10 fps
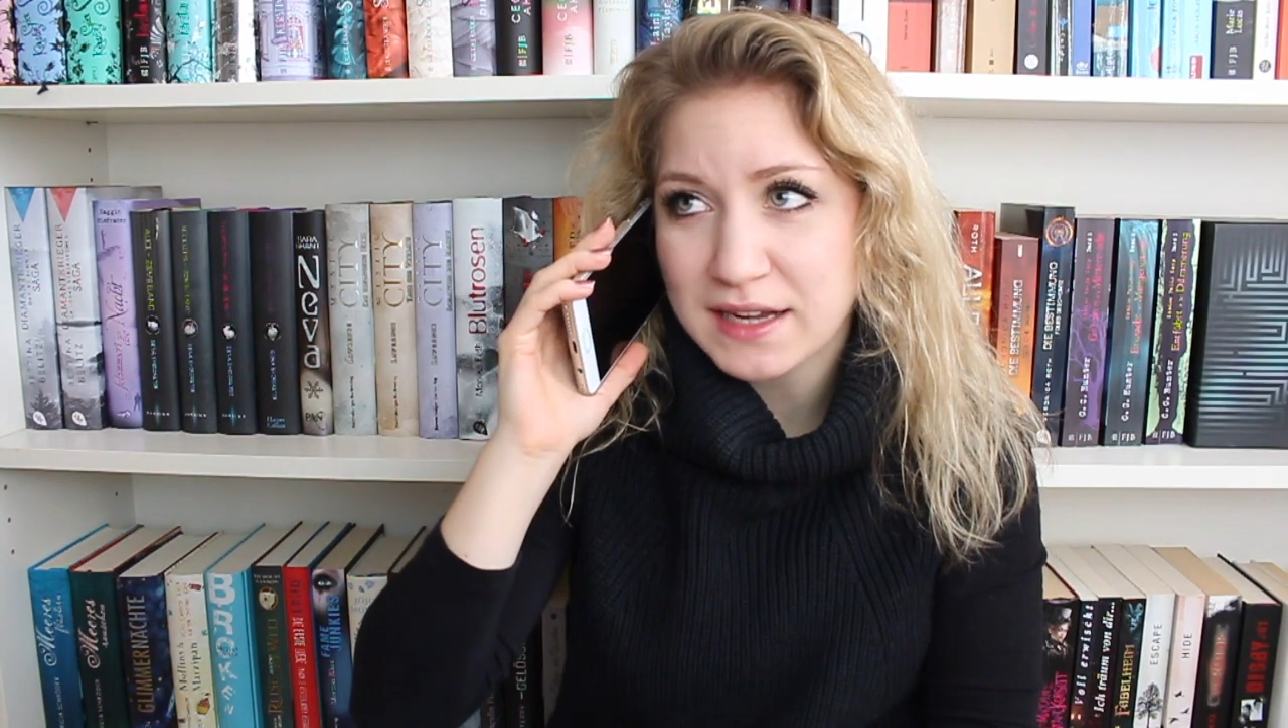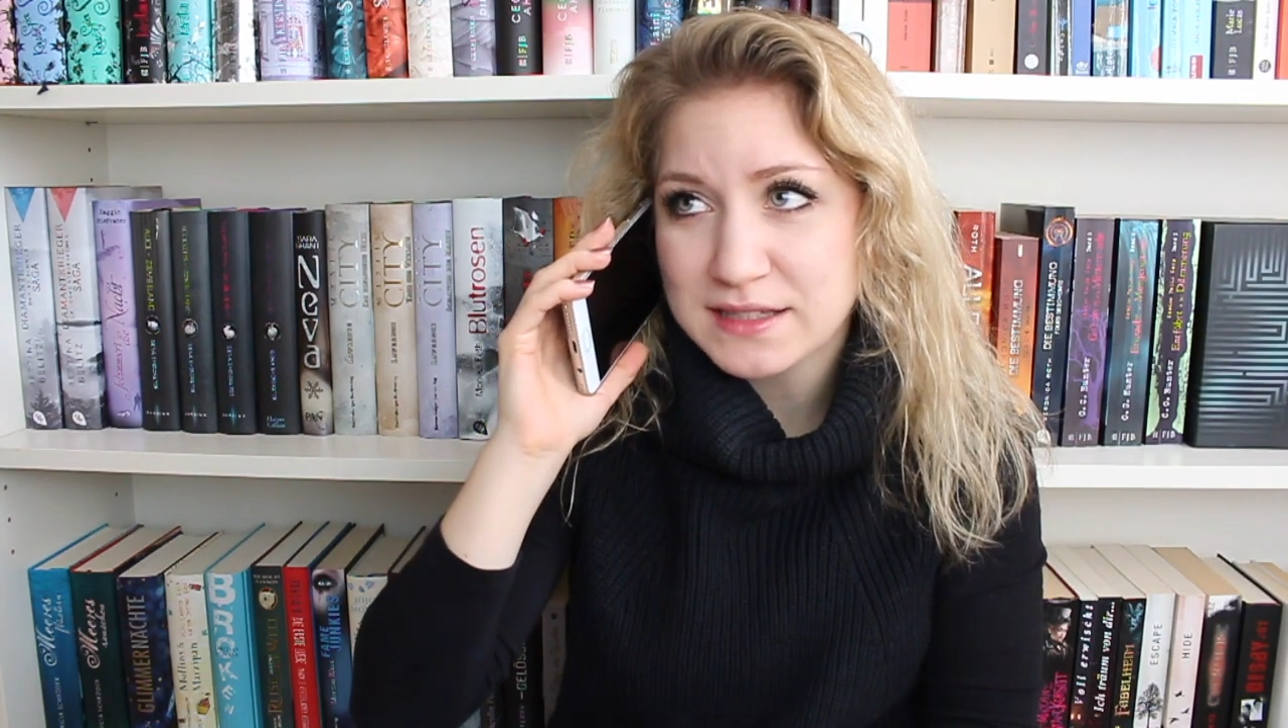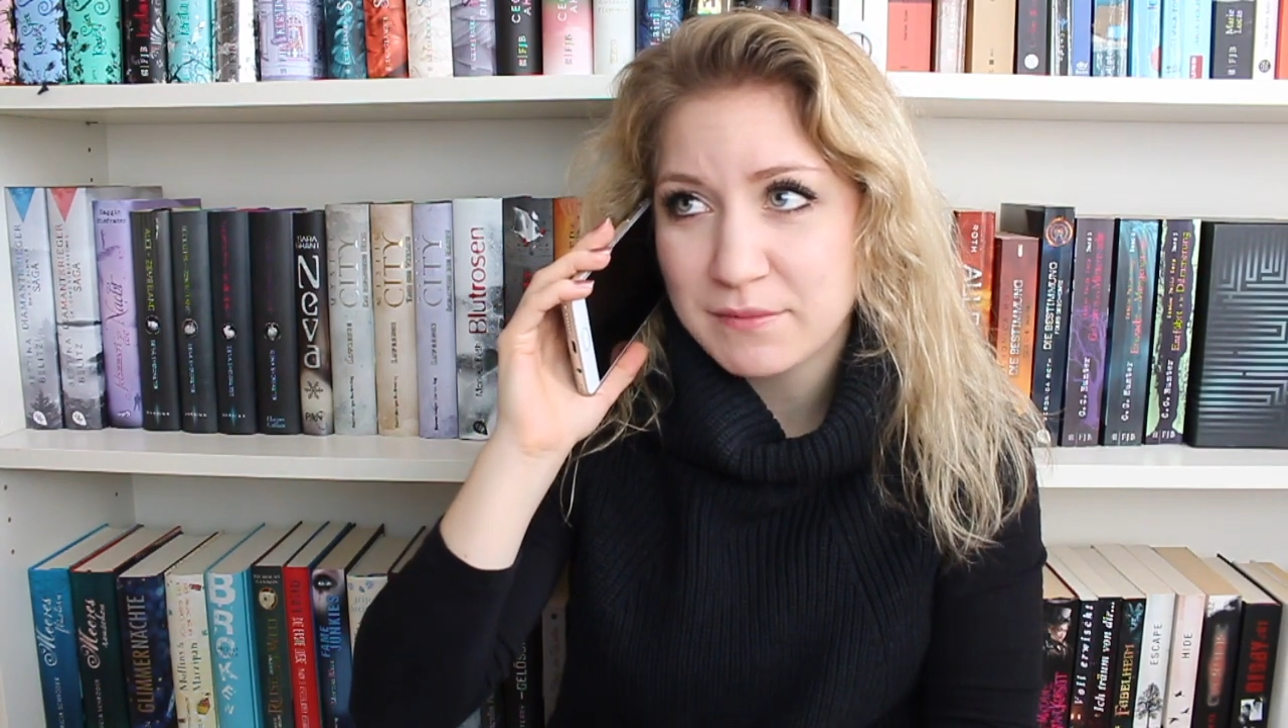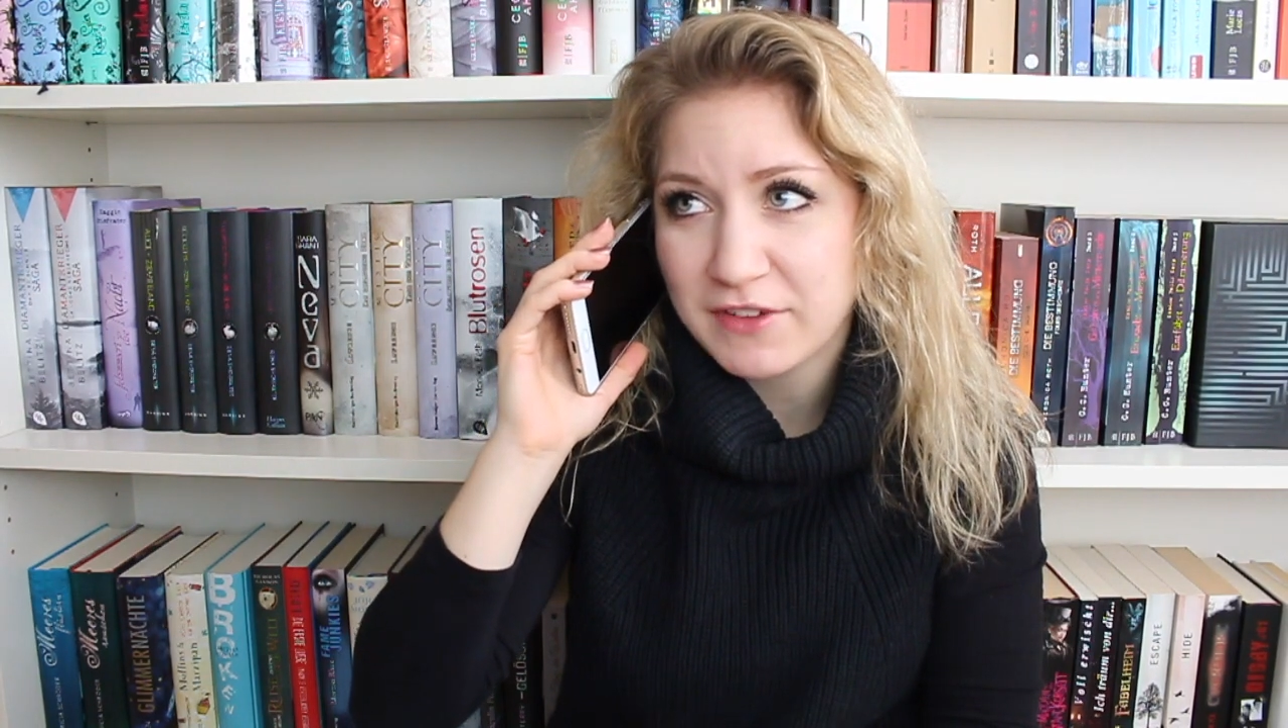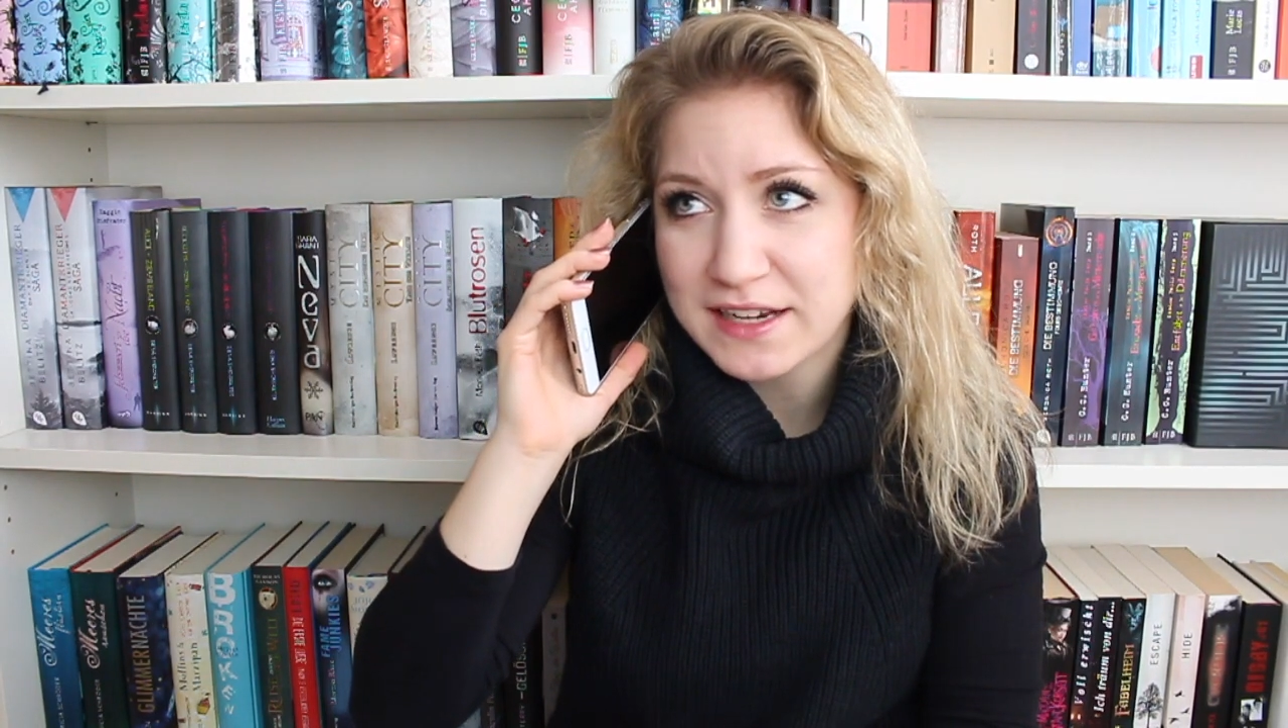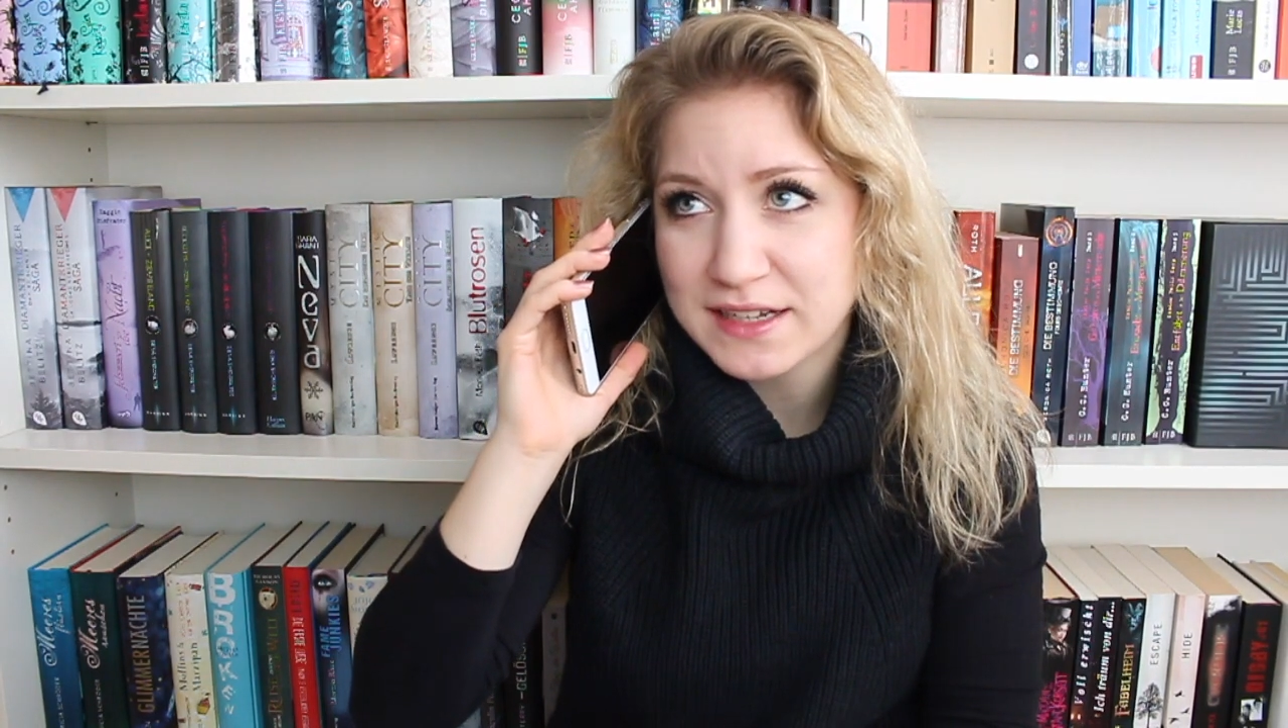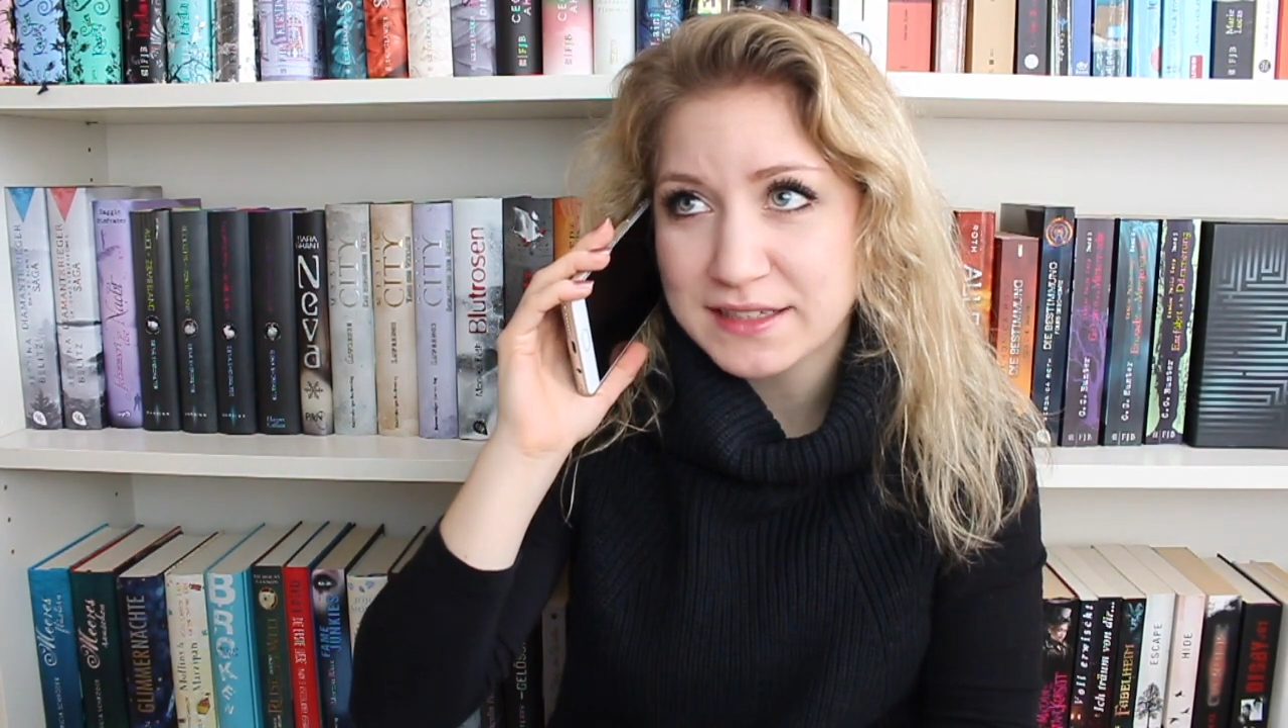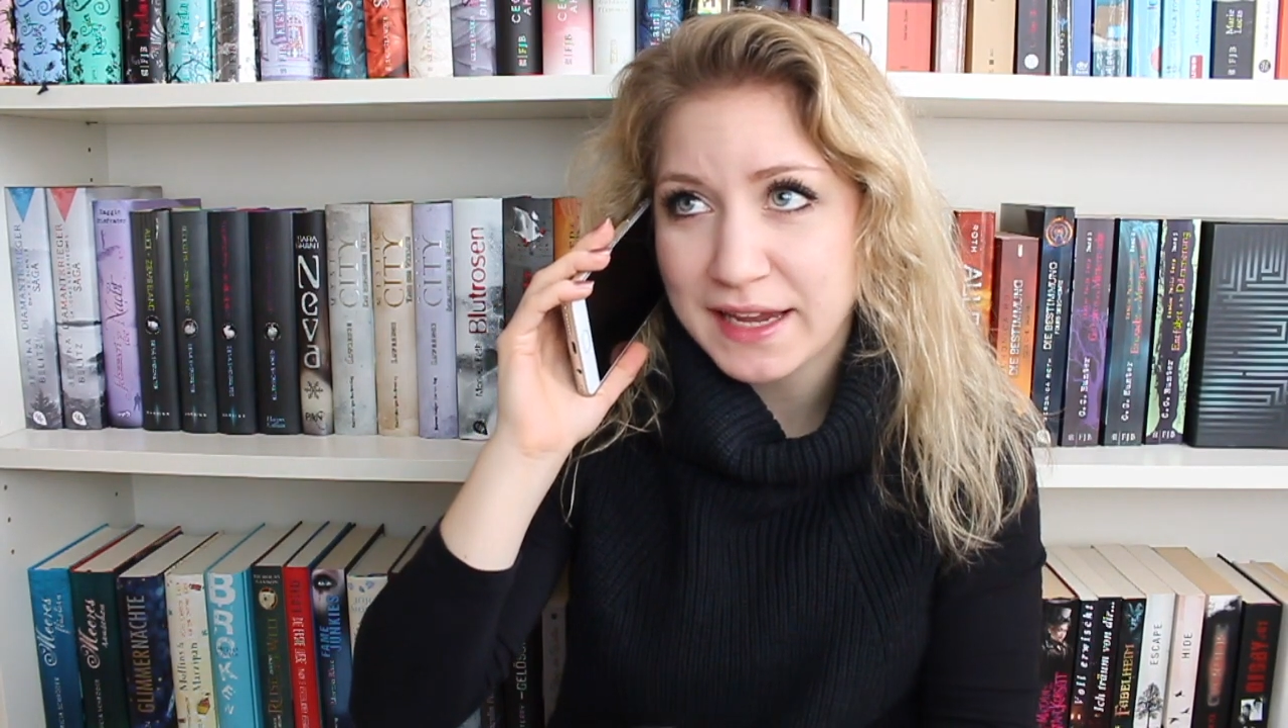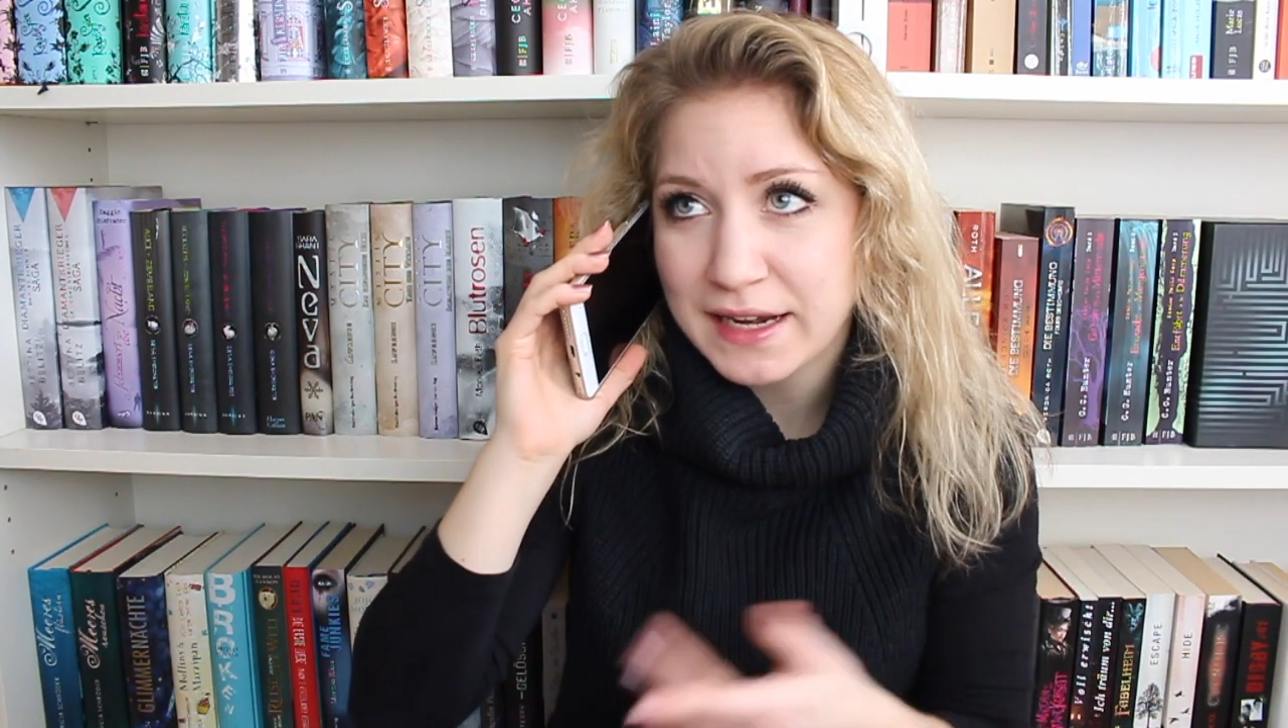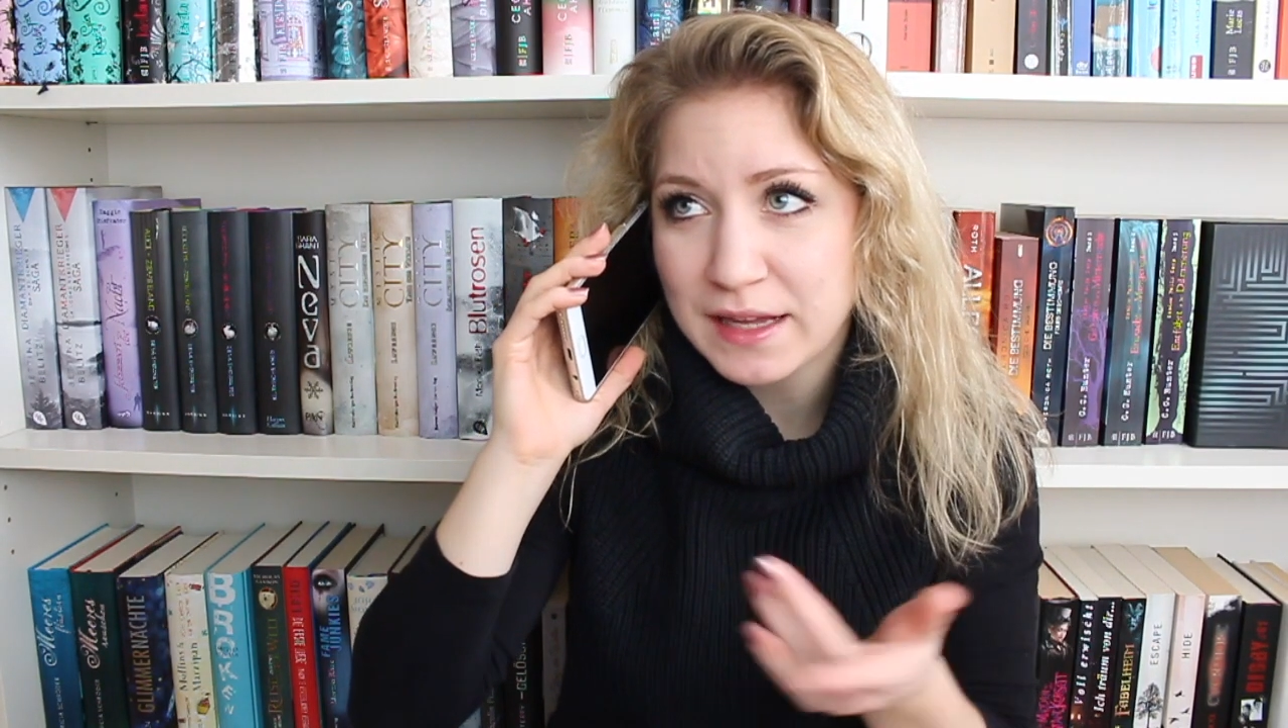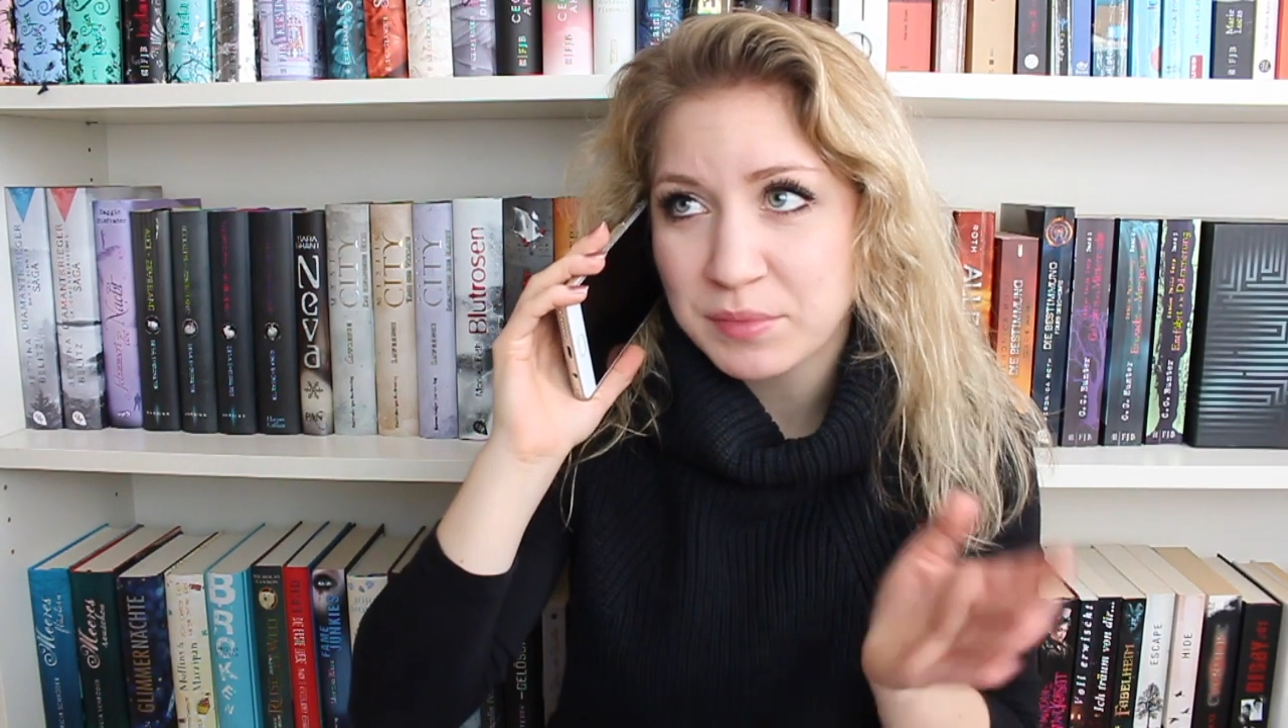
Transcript: langsam weiterdrehen.